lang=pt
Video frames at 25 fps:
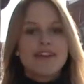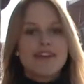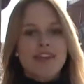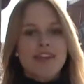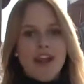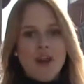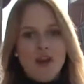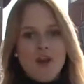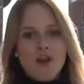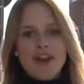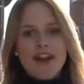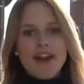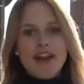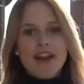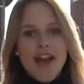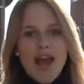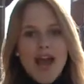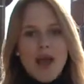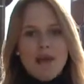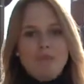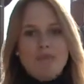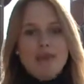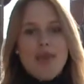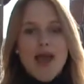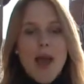que agora
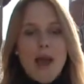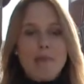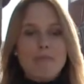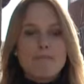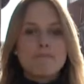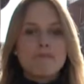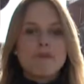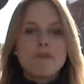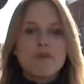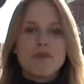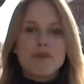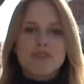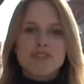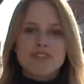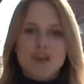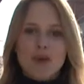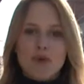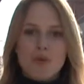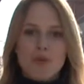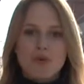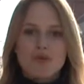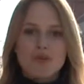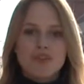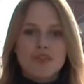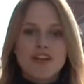cabe à
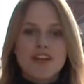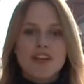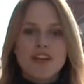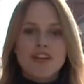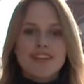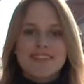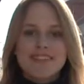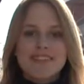Biosaúde